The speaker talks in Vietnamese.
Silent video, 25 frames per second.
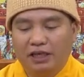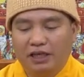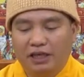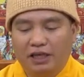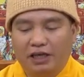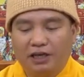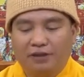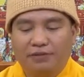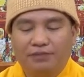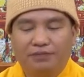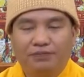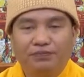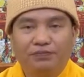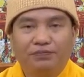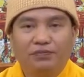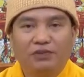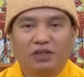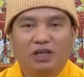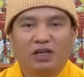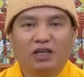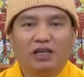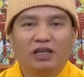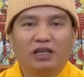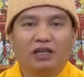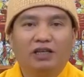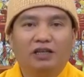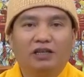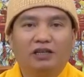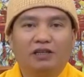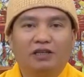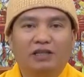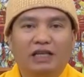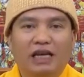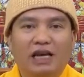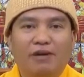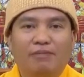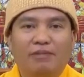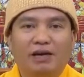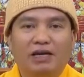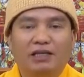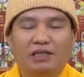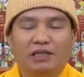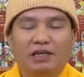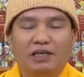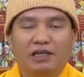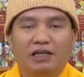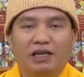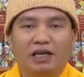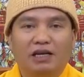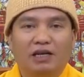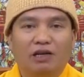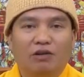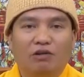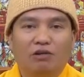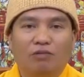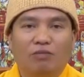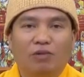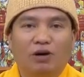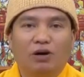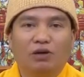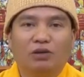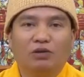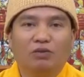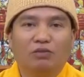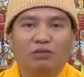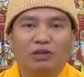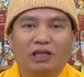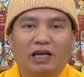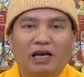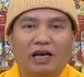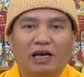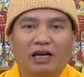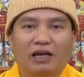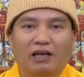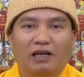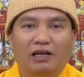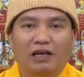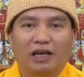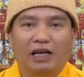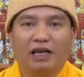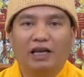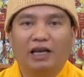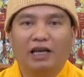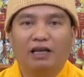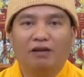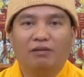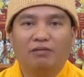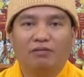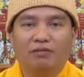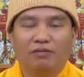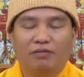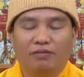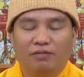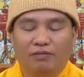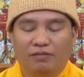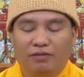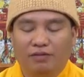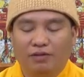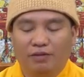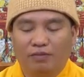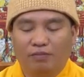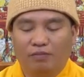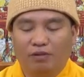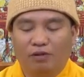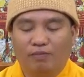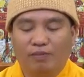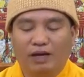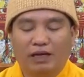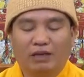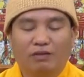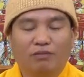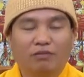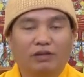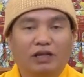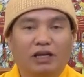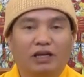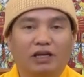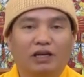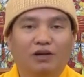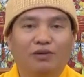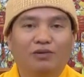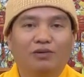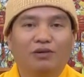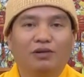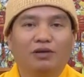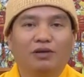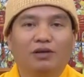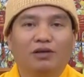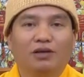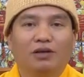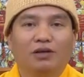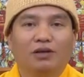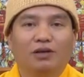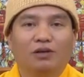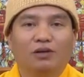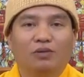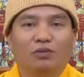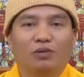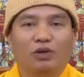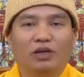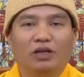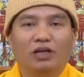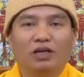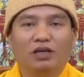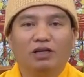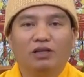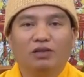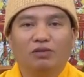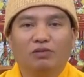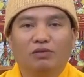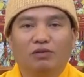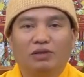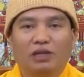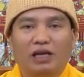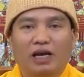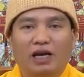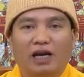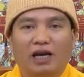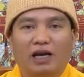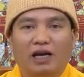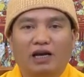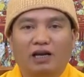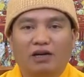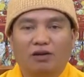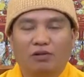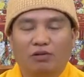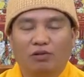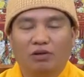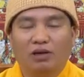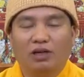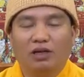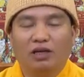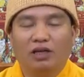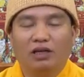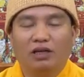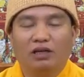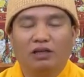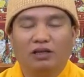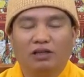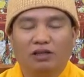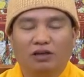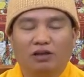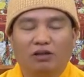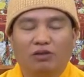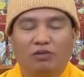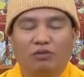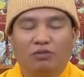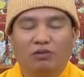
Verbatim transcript: đó cho nên cha mẹ sinh ra đâu có bỏ chúng ta lay lắt bỏ mặc chúng ta đâu nuôi nấng chúng ta khôn lớn cho